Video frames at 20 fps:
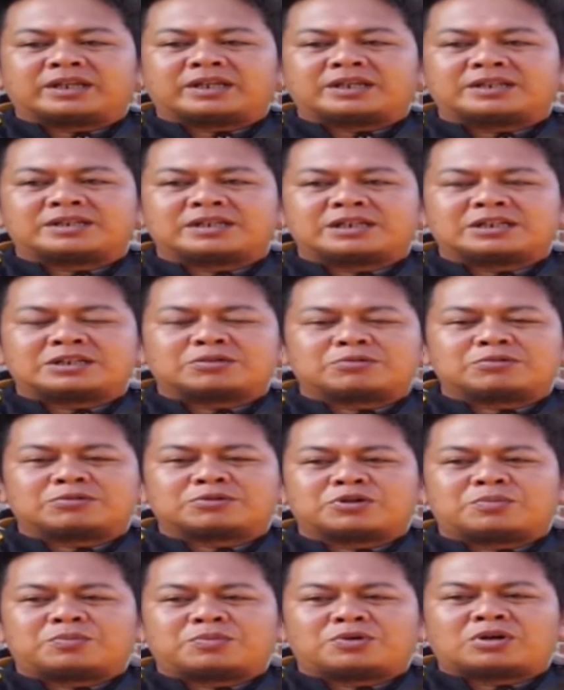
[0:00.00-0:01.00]
retensi Curug
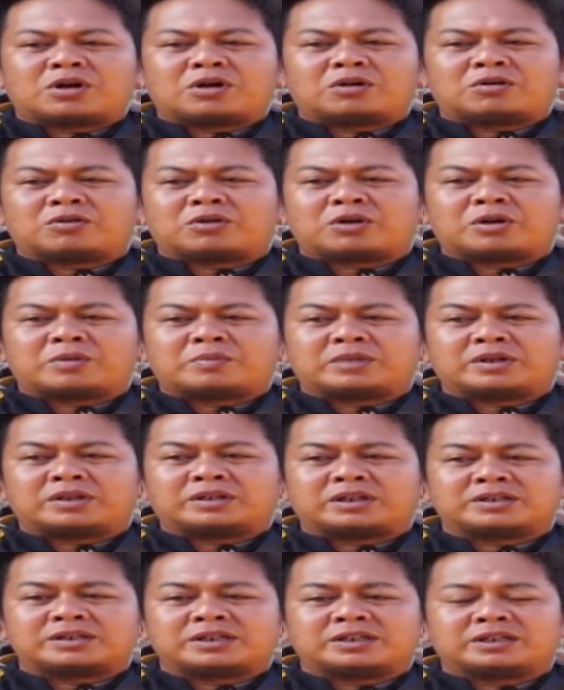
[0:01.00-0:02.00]
Jompong kalau kolam
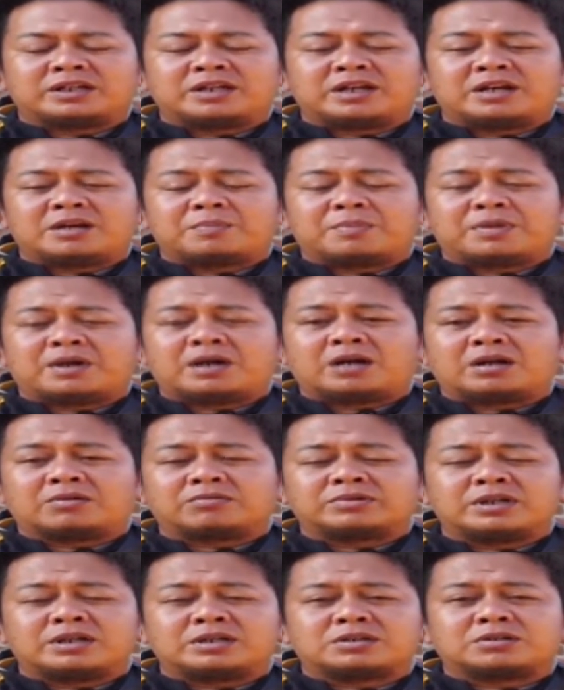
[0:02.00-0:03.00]
retensi tidak ada
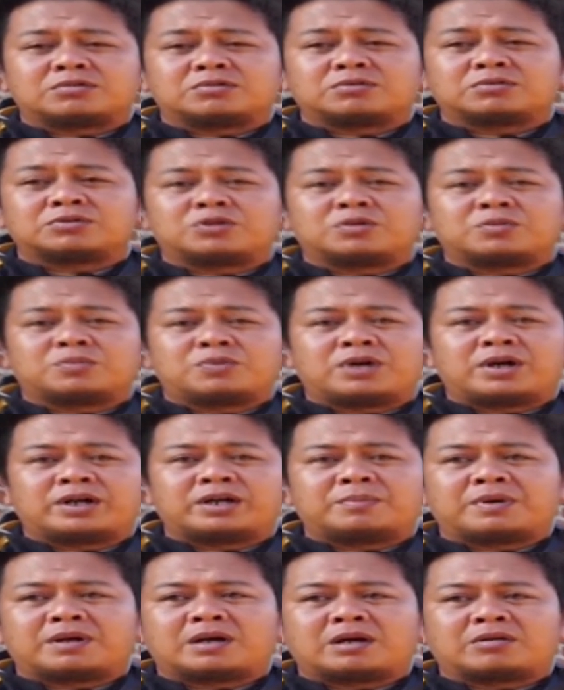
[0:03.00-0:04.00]
pengaruhnya Curug Jompong
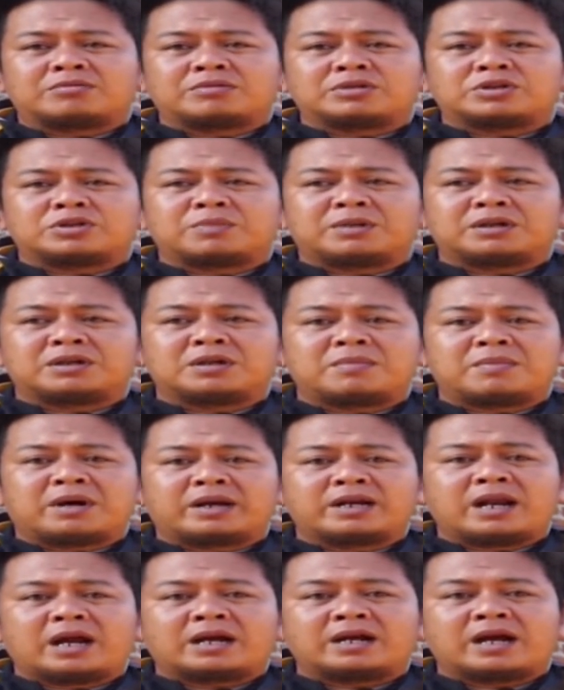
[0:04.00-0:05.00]
ada pengaruhnya cuman
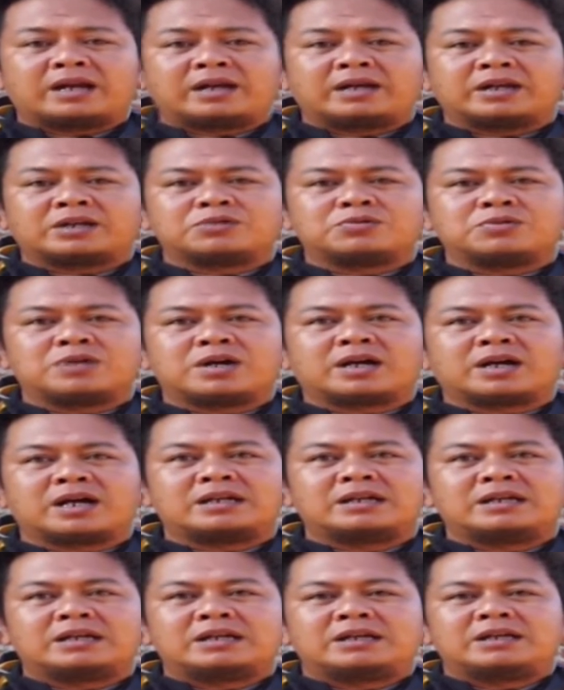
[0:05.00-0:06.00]
kemarin agak aneh juga
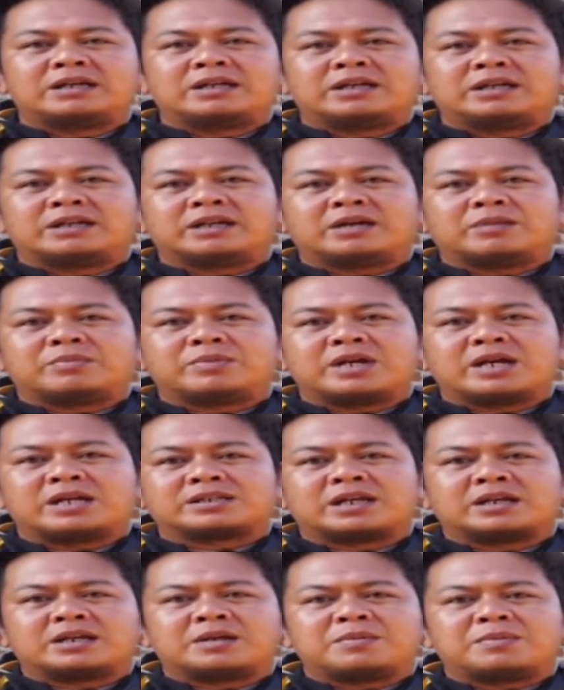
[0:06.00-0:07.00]
Kang yang
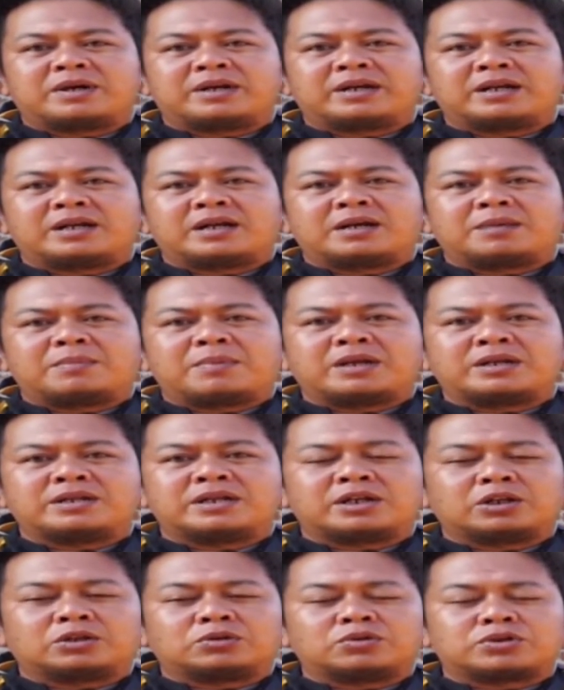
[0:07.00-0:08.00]
biasa di mana
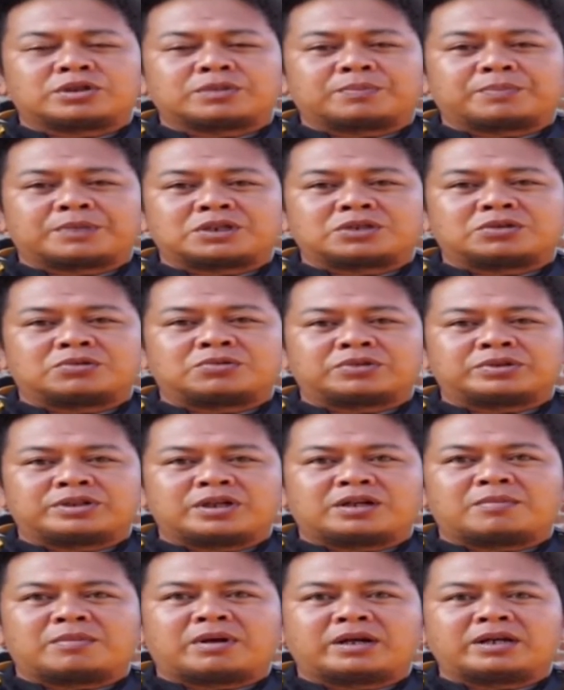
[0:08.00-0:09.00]
banjir itu cepat
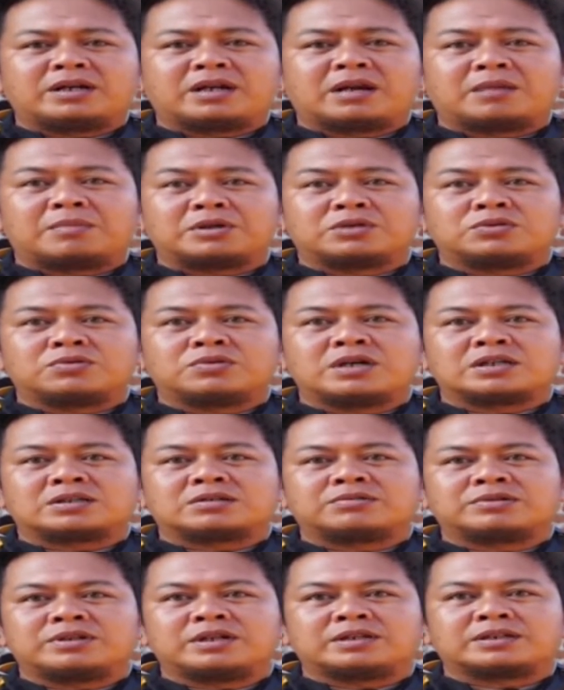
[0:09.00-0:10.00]
surutnya kemarin lama juga
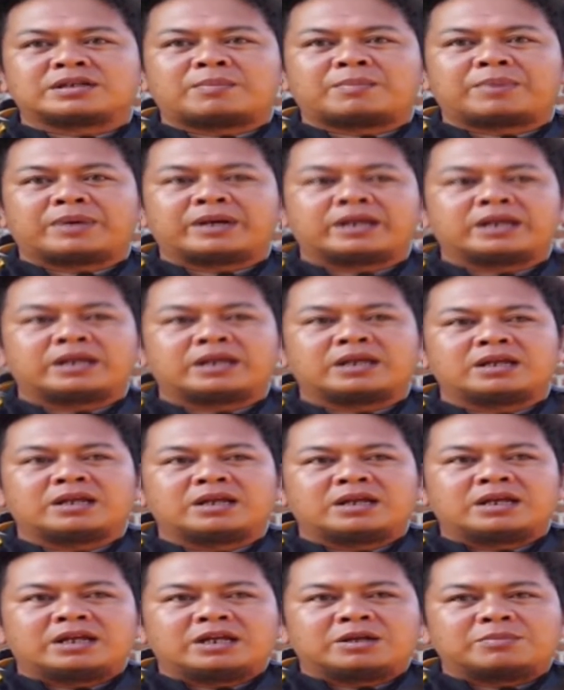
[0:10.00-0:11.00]
surutnya sampai
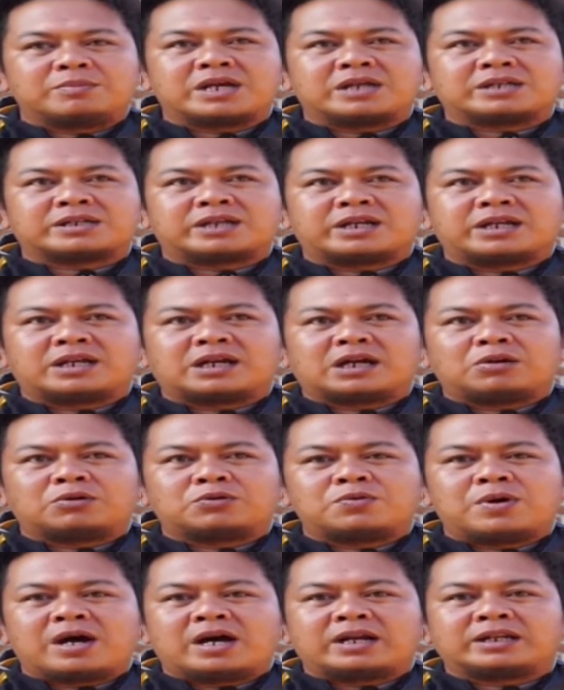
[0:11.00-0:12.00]
biasanya
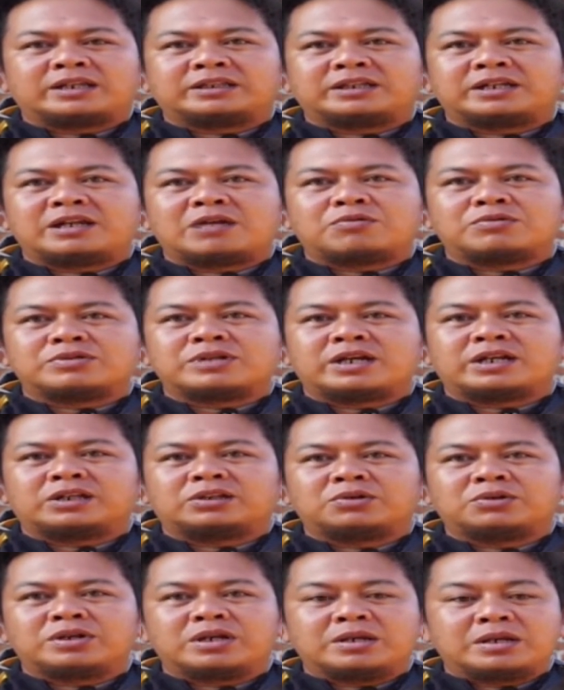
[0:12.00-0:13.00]
kalau dua hari tidak hujan
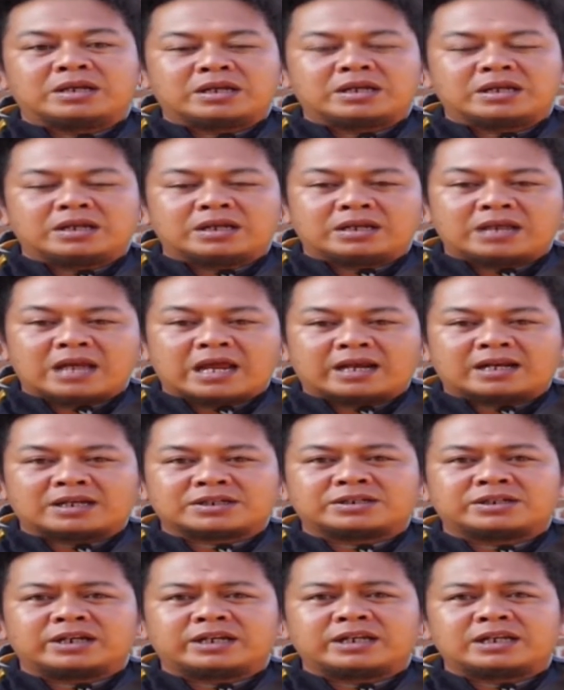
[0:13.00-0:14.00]
itu di
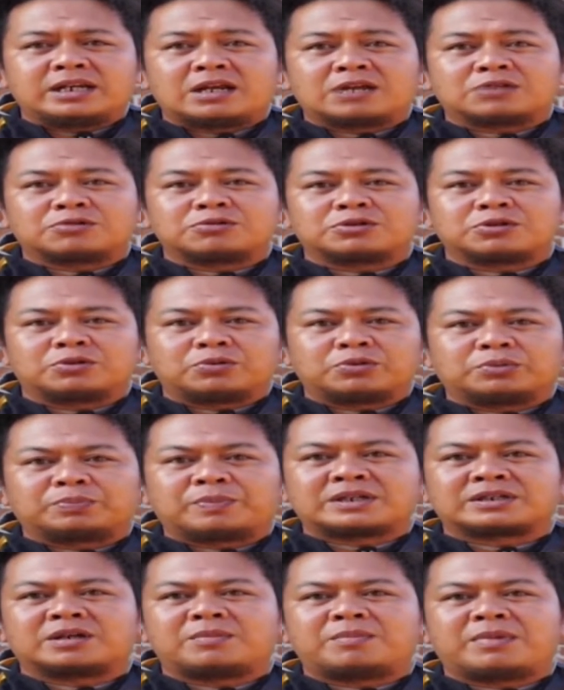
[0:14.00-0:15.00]
daerah sendiri langsung surut
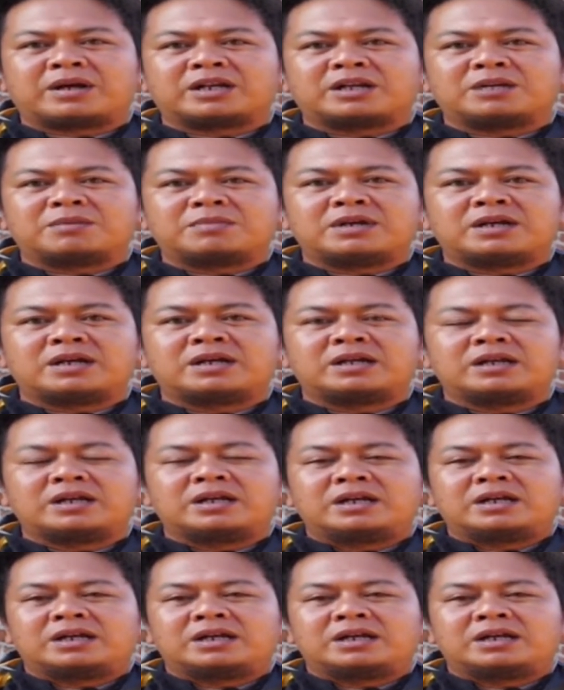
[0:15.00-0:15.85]
pas kemarin mah